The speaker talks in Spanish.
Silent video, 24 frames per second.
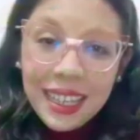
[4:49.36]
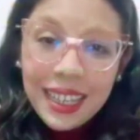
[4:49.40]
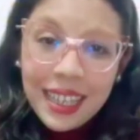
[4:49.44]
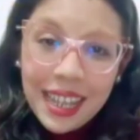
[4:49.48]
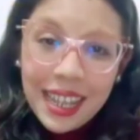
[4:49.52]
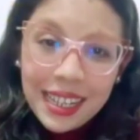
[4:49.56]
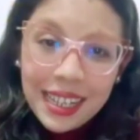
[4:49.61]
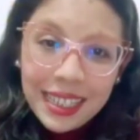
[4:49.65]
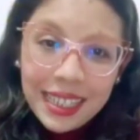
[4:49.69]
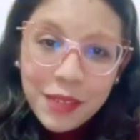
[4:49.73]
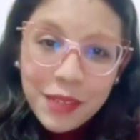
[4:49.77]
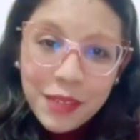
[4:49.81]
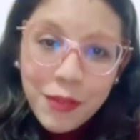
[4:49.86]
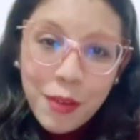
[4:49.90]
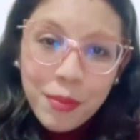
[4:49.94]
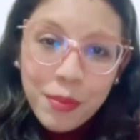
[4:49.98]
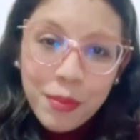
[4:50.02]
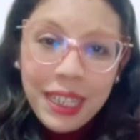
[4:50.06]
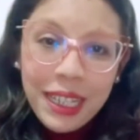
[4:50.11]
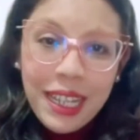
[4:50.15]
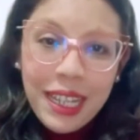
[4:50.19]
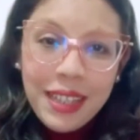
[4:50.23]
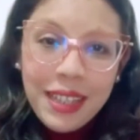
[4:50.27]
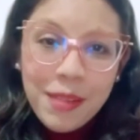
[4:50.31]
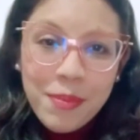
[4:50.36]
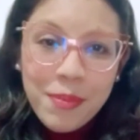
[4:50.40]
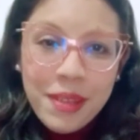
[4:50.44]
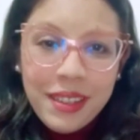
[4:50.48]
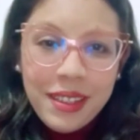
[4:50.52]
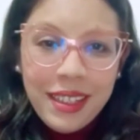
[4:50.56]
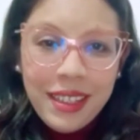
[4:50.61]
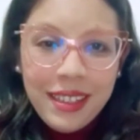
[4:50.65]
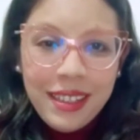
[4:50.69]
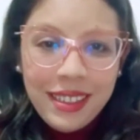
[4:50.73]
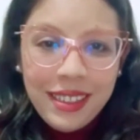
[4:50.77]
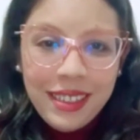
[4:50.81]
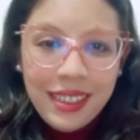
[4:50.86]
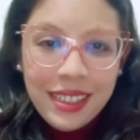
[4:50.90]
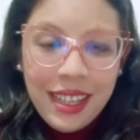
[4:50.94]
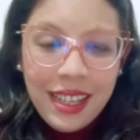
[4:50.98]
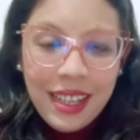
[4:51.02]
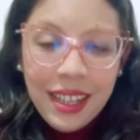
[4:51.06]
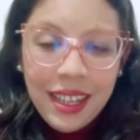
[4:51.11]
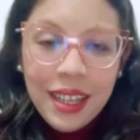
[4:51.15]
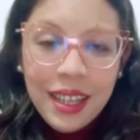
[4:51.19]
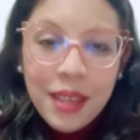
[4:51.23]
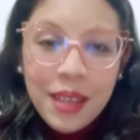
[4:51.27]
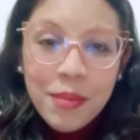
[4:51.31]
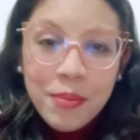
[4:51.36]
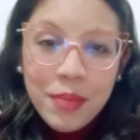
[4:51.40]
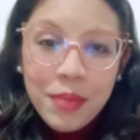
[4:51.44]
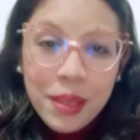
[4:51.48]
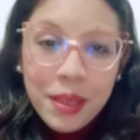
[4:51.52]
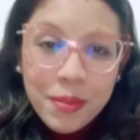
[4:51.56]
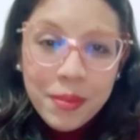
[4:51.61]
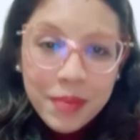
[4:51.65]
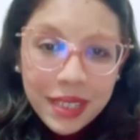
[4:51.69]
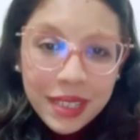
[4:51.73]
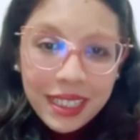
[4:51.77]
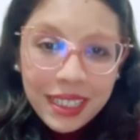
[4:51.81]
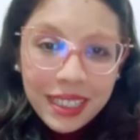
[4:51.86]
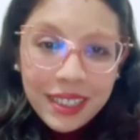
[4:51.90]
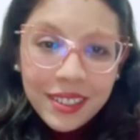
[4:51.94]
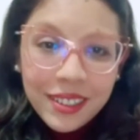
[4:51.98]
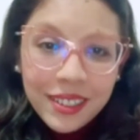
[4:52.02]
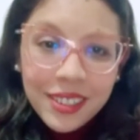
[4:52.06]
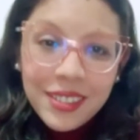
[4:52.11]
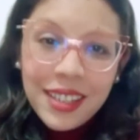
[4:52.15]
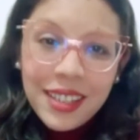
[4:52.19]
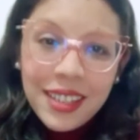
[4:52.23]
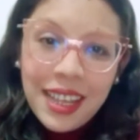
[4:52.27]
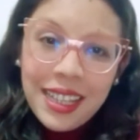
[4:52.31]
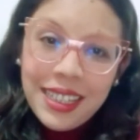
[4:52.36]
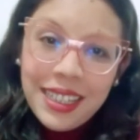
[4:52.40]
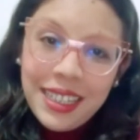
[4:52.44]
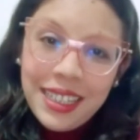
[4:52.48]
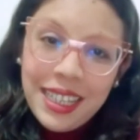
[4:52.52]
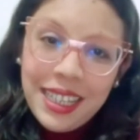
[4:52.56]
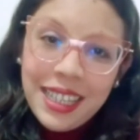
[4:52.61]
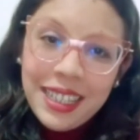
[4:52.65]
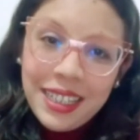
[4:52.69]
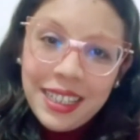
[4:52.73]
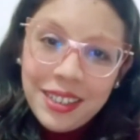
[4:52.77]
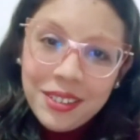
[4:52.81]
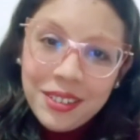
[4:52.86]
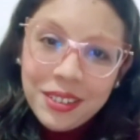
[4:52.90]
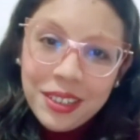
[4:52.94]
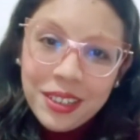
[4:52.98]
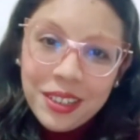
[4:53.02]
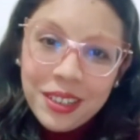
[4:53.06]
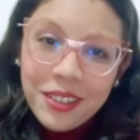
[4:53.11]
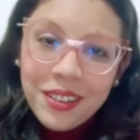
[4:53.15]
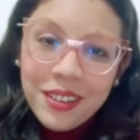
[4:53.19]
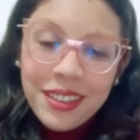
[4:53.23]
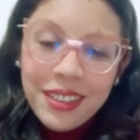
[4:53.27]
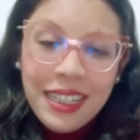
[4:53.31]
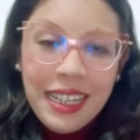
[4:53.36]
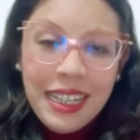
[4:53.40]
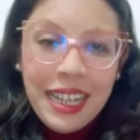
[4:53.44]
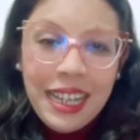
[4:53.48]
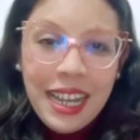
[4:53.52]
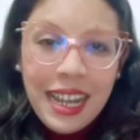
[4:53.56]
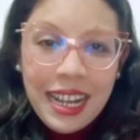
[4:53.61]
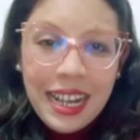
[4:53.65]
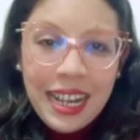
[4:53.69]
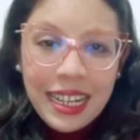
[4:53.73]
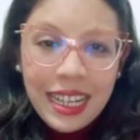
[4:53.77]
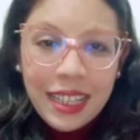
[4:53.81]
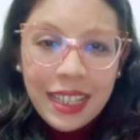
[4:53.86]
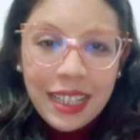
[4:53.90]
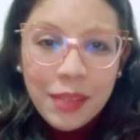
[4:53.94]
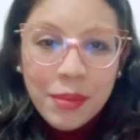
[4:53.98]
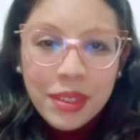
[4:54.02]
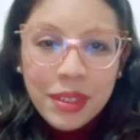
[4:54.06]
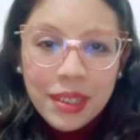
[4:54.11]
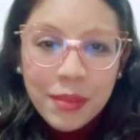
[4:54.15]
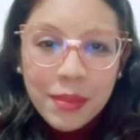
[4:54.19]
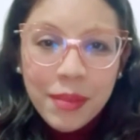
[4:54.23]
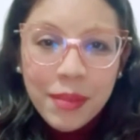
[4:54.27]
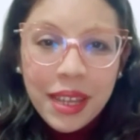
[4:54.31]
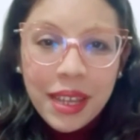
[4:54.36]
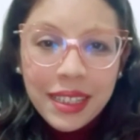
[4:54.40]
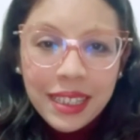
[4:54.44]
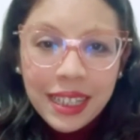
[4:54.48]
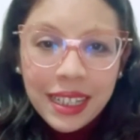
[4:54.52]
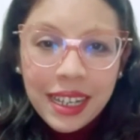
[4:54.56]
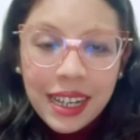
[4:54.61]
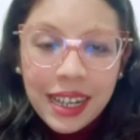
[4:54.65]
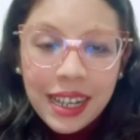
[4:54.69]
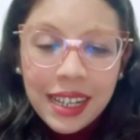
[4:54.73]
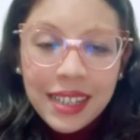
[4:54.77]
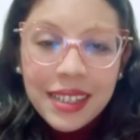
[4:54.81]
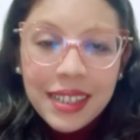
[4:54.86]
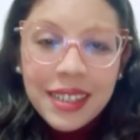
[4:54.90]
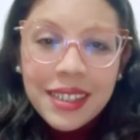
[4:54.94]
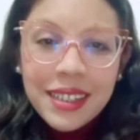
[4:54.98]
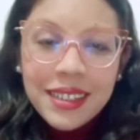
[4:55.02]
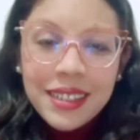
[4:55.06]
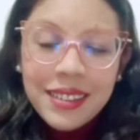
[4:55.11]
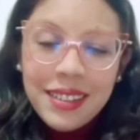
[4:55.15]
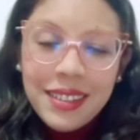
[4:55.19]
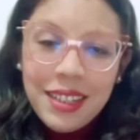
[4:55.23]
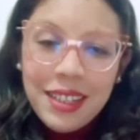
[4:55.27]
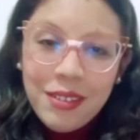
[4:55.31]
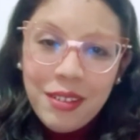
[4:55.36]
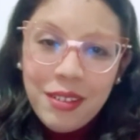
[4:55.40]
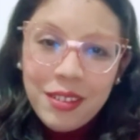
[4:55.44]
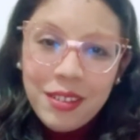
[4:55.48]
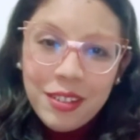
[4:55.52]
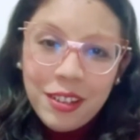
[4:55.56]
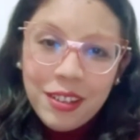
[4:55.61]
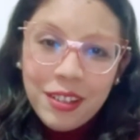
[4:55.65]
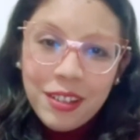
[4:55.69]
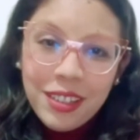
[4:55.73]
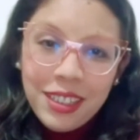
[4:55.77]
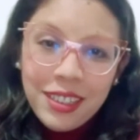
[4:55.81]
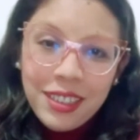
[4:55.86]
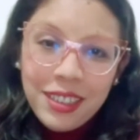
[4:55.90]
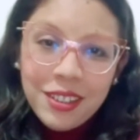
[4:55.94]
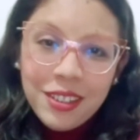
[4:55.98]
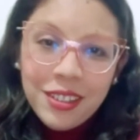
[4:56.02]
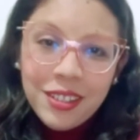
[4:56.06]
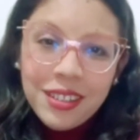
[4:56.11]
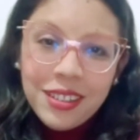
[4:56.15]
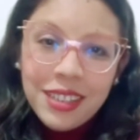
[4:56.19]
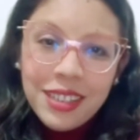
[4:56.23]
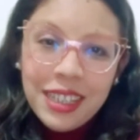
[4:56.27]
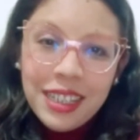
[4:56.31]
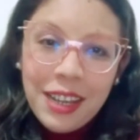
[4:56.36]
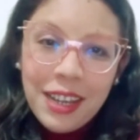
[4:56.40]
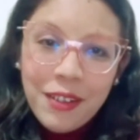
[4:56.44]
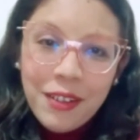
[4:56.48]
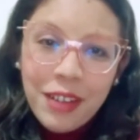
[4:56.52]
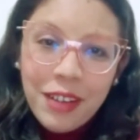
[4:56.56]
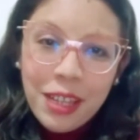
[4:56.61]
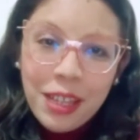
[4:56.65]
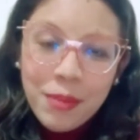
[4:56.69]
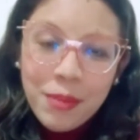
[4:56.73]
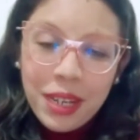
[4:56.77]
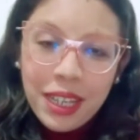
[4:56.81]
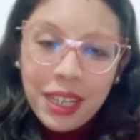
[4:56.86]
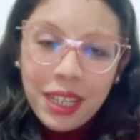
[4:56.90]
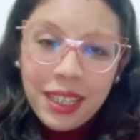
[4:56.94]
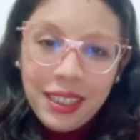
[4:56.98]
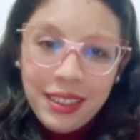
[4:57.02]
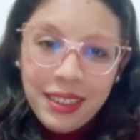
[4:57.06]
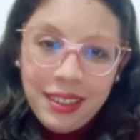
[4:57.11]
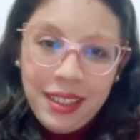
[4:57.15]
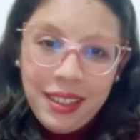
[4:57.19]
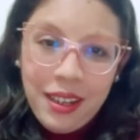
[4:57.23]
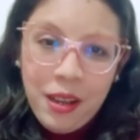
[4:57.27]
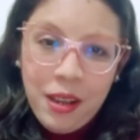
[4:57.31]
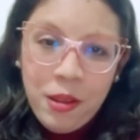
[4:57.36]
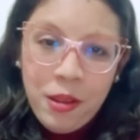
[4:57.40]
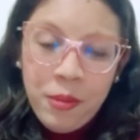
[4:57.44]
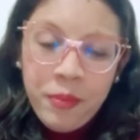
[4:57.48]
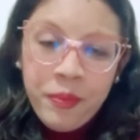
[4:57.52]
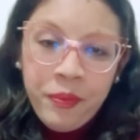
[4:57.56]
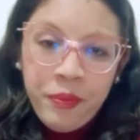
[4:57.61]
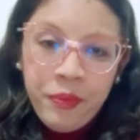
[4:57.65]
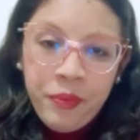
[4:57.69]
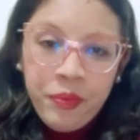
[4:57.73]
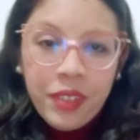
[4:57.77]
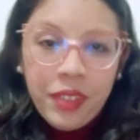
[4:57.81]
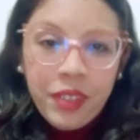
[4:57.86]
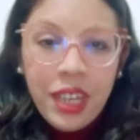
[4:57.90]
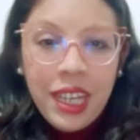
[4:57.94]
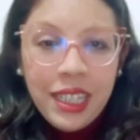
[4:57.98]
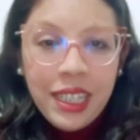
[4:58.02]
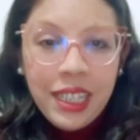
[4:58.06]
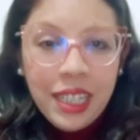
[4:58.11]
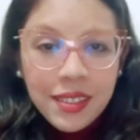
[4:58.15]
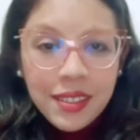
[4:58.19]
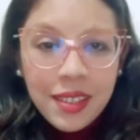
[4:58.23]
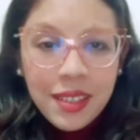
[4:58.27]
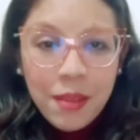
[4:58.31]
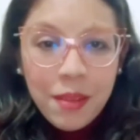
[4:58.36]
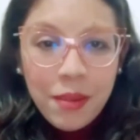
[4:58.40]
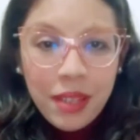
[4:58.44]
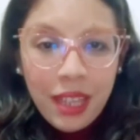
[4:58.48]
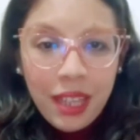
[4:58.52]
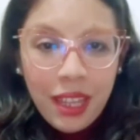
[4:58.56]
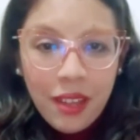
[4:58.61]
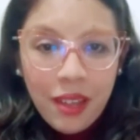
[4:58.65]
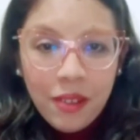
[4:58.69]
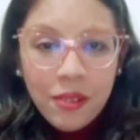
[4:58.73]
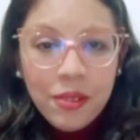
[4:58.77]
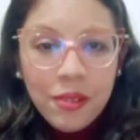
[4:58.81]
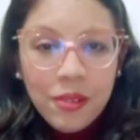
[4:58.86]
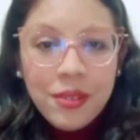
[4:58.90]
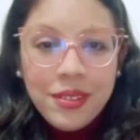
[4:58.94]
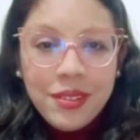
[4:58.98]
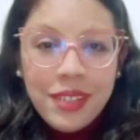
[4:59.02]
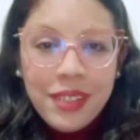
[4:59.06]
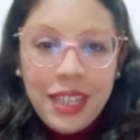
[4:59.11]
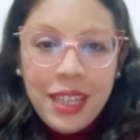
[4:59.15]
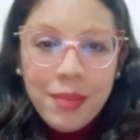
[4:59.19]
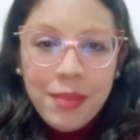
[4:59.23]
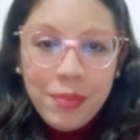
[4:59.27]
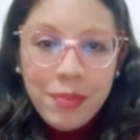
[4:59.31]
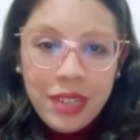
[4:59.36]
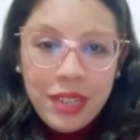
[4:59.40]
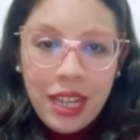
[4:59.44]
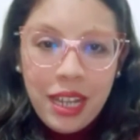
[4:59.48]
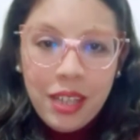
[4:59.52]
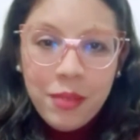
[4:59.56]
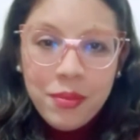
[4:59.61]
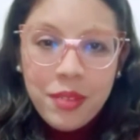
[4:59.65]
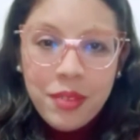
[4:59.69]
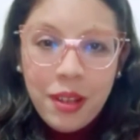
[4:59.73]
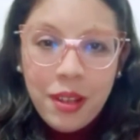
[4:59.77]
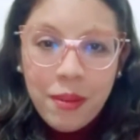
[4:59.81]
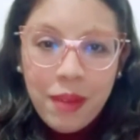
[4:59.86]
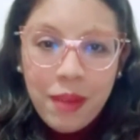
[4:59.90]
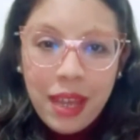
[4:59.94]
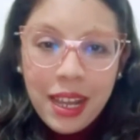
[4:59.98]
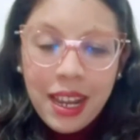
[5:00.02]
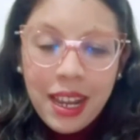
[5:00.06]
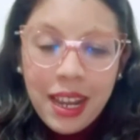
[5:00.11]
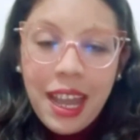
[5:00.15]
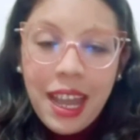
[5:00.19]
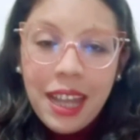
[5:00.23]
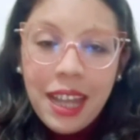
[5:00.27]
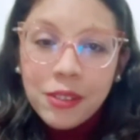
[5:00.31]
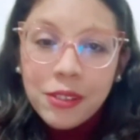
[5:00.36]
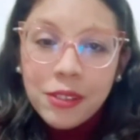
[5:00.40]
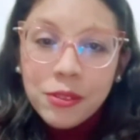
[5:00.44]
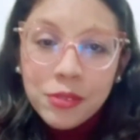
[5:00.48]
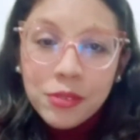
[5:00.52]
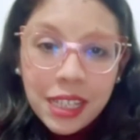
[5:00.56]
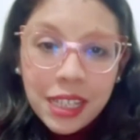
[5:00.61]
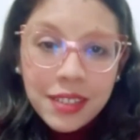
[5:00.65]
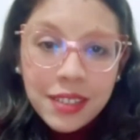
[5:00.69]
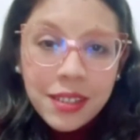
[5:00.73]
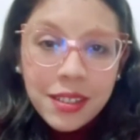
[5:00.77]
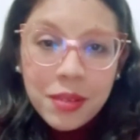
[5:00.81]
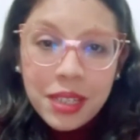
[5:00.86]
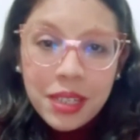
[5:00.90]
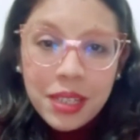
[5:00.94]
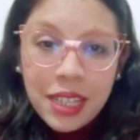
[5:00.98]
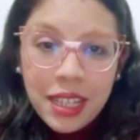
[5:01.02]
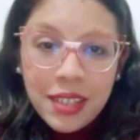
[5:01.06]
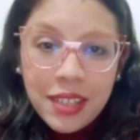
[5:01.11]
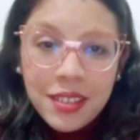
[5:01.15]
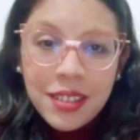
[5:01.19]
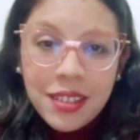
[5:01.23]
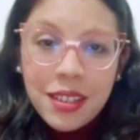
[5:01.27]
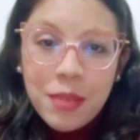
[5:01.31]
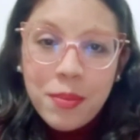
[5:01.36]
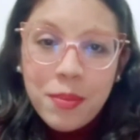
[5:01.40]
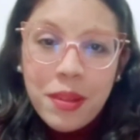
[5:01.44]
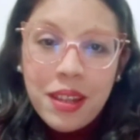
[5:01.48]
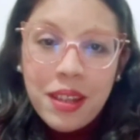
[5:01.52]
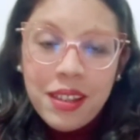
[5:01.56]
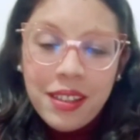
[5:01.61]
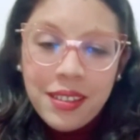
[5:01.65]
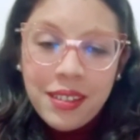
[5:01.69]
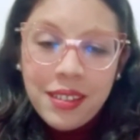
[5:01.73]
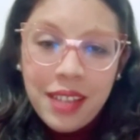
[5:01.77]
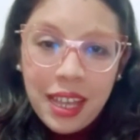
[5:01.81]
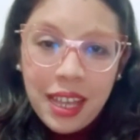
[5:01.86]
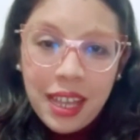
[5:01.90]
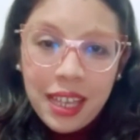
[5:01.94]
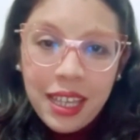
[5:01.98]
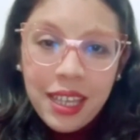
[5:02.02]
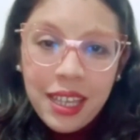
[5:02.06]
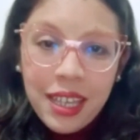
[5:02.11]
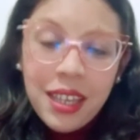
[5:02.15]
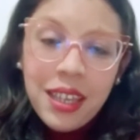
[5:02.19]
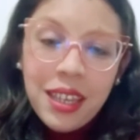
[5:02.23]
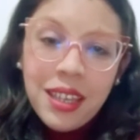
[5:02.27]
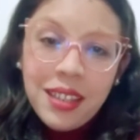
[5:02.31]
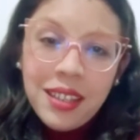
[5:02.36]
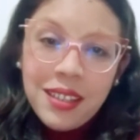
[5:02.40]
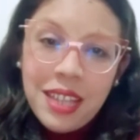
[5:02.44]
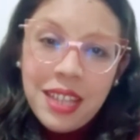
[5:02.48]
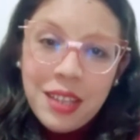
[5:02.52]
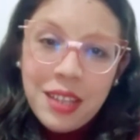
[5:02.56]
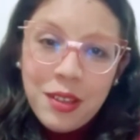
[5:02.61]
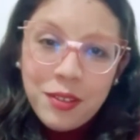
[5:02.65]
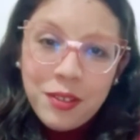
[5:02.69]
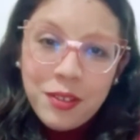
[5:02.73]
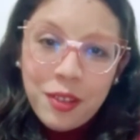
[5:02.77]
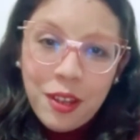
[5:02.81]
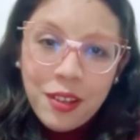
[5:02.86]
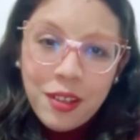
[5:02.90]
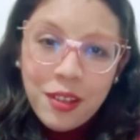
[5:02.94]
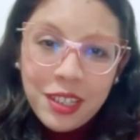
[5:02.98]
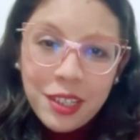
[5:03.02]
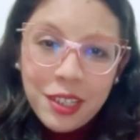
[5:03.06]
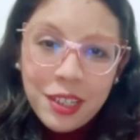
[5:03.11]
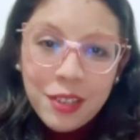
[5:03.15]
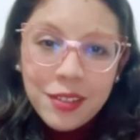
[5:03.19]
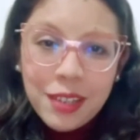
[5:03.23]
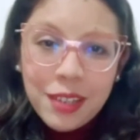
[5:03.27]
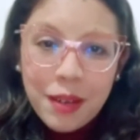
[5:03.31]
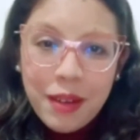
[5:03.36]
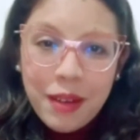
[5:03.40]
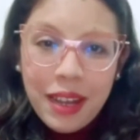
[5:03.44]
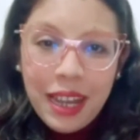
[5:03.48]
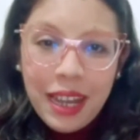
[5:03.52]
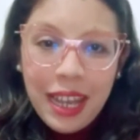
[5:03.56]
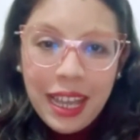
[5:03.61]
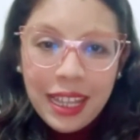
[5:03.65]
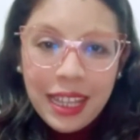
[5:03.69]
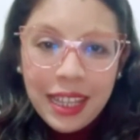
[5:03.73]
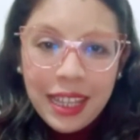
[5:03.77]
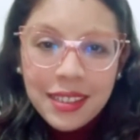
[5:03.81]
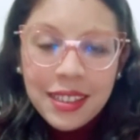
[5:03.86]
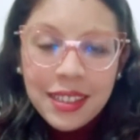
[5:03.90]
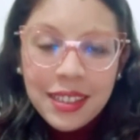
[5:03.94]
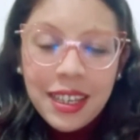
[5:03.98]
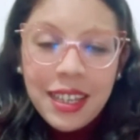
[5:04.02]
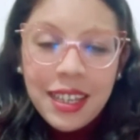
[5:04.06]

Querida familia independentina, bienvenidos al Día del Logro del área de matemática de nuestros niños del aula de prekinder. En este video ustedes podrán observar algunas evidencias de aprendizaje de nuestros niños trabajadas